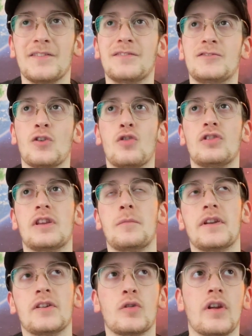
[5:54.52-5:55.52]
çok
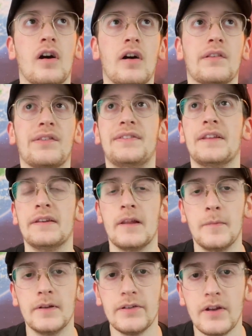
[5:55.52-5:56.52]
kimine göre az
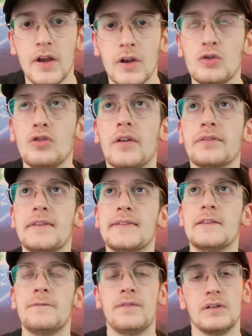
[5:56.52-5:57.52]
denilebilir. Şu yalnız
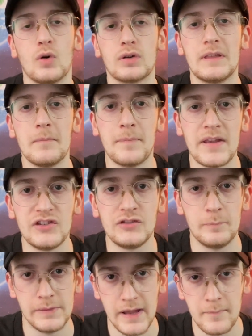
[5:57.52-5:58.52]

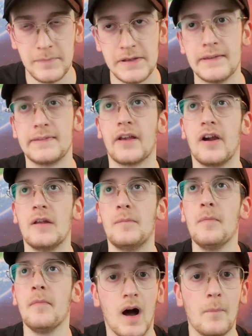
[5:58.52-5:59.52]
0.5 BNB'ye
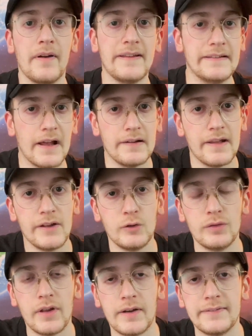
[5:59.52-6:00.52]
sahibim. Ama ilerleyen
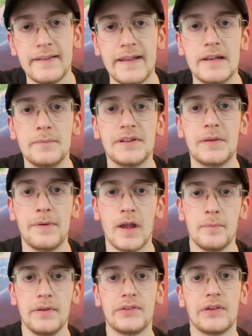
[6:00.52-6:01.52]
günlerde elimdeki
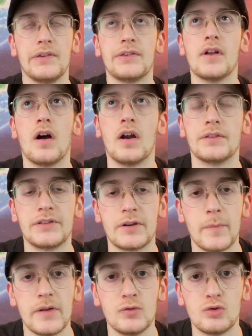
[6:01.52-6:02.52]
BNB sayısını
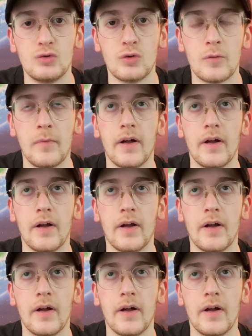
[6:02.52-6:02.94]
arttırmayı düşünüyorum.